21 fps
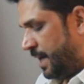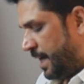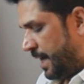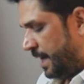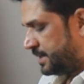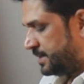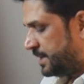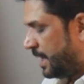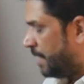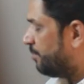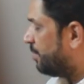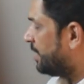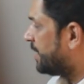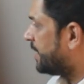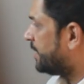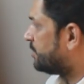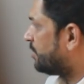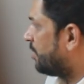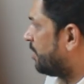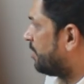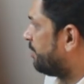एग्जाम्पल
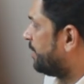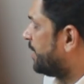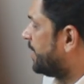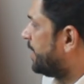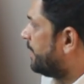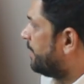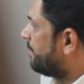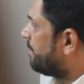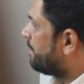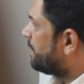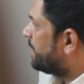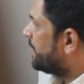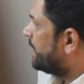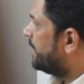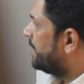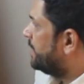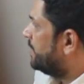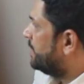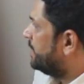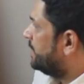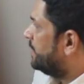के तौर
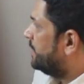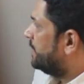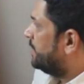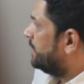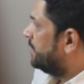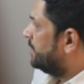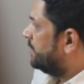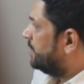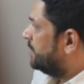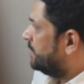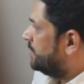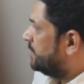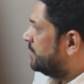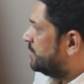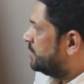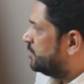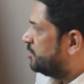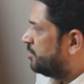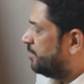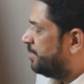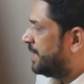
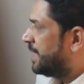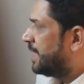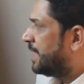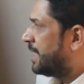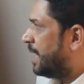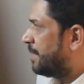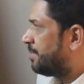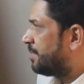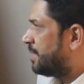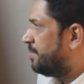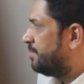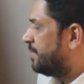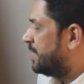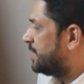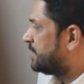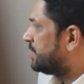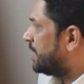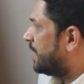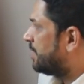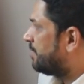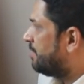पे जुपिटर आपके
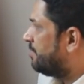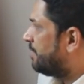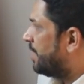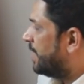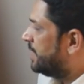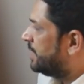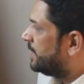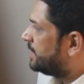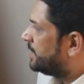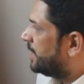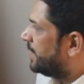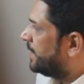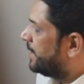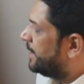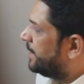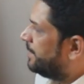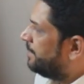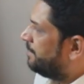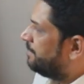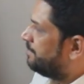वर्ष आठ में मान लेते हैं